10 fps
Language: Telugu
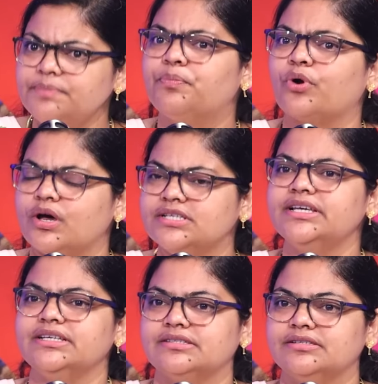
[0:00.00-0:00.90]
ఇట్స్ అ
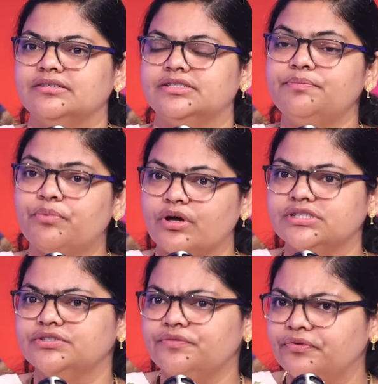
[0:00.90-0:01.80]
ప్రాసెస్ ఇట్స్ అ
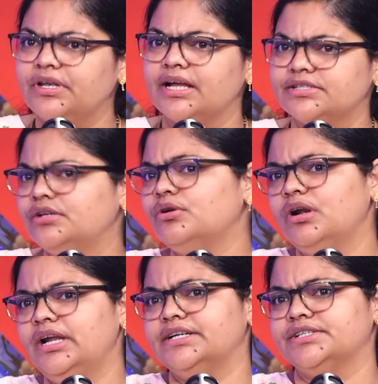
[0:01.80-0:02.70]
ప్రాసెస్ ఆఫ్ ఫినాన్షియల్
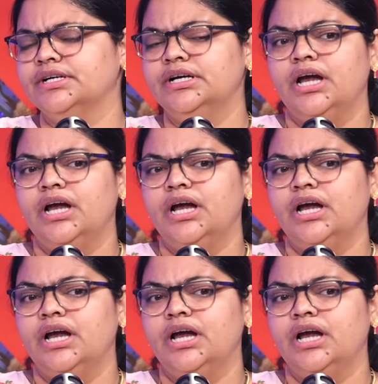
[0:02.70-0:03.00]
నాలెడ్జ్